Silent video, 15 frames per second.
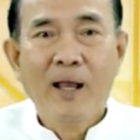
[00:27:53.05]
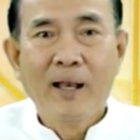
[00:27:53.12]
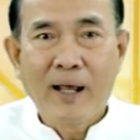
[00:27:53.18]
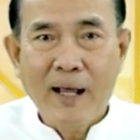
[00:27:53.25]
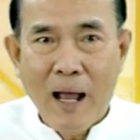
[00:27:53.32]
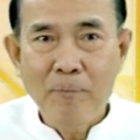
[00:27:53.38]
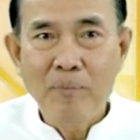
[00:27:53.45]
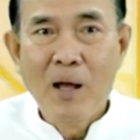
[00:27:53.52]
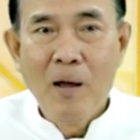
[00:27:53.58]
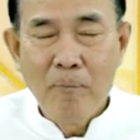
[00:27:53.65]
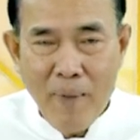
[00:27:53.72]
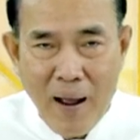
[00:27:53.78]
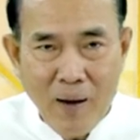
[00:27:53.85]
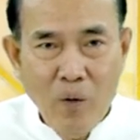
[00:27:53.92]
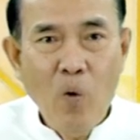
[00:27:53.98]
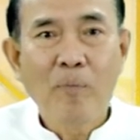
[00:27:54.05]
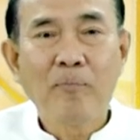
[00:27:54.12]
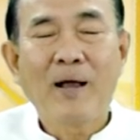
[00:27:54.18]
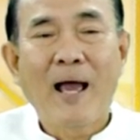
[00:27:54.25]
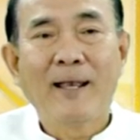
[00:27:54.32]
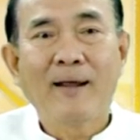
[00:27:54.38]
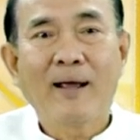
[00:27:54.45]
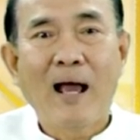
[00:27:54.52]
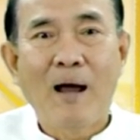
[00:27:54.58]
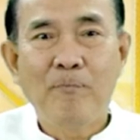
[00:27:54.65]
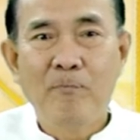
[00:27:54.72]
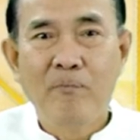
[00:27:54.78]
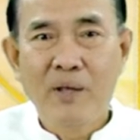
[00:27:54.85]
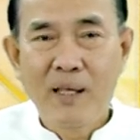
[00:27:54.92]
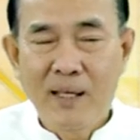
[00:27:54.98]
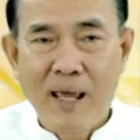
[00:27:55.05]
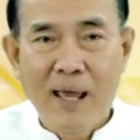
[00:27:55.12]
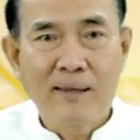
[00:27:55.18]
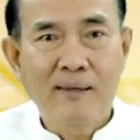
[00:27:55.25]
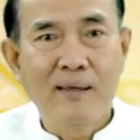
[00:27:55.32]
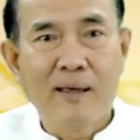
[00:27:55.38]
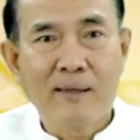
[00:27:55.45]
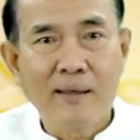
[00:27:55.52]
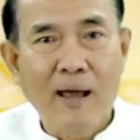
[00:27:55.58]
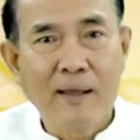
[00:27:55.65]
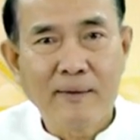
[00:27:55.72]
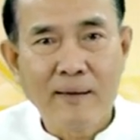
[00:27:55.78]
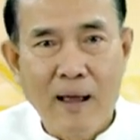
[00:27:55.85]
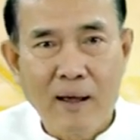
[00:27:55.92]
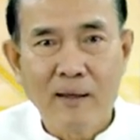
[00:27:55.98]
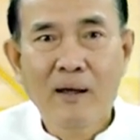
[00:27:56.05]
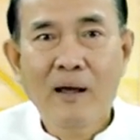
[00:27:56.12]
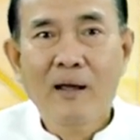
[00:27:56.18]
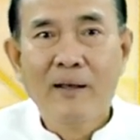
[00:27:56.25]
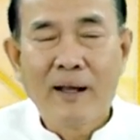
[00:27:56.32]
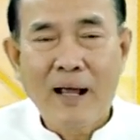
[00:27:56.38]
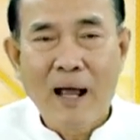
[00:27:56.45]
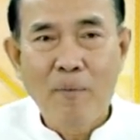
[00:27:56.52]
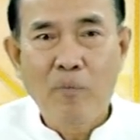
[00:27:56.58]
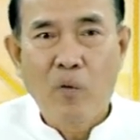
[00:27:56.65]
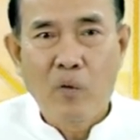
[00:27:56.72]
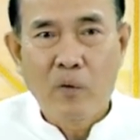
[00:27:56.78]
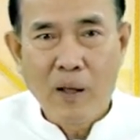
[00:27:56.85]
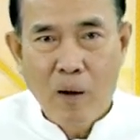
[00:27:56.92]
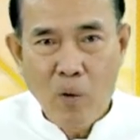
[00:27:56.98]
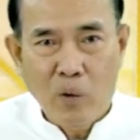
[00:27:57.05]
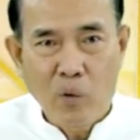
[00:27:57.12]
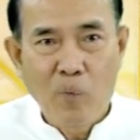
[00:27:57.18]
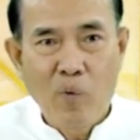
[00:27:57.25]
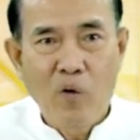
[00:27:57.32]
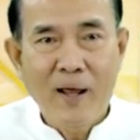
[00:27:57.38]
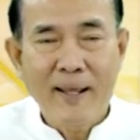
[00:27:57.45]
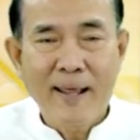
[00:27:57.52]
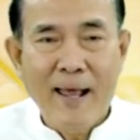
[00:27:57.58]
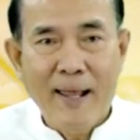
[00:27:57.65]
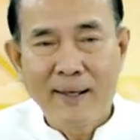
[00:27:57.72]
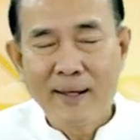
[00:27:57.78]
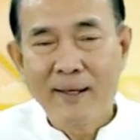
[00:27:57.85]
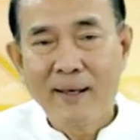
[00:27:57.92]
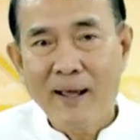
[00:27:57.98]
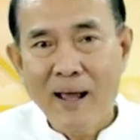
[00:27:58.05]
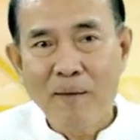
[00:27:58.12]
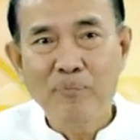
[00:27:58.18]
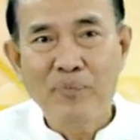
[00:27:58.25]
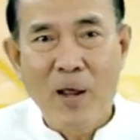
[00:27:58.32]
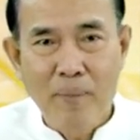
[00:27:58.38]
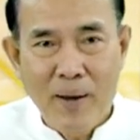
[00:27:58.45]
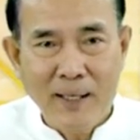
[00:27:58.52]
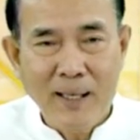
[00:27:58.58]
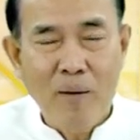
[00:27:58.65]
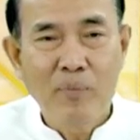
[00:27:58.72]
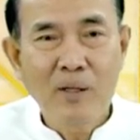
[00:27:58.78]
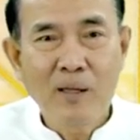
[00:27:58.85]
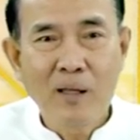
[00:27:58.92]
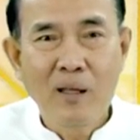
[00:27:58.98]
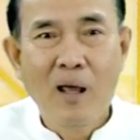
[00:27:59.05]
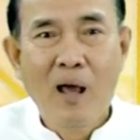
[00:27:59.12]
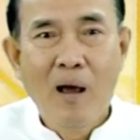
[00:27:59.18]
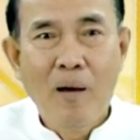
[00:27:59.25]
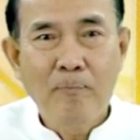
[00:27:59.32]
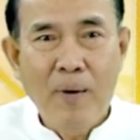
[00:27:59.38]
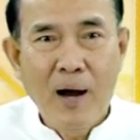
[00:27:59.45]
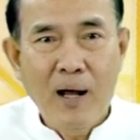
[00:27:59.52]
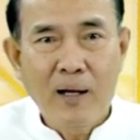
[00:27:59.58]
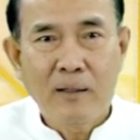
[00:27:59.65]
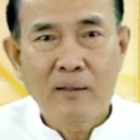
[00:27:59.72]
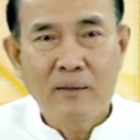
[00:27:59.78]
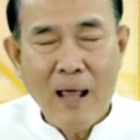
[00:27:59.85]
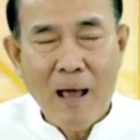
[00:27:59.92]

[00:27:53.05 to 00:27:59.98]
นะครับมาร่วมกันนะครับมีเกจิอาจารย์จากนะครับจังหวัดอุบลราชธานีนะครับจะมาทำพิธีเปิดทรั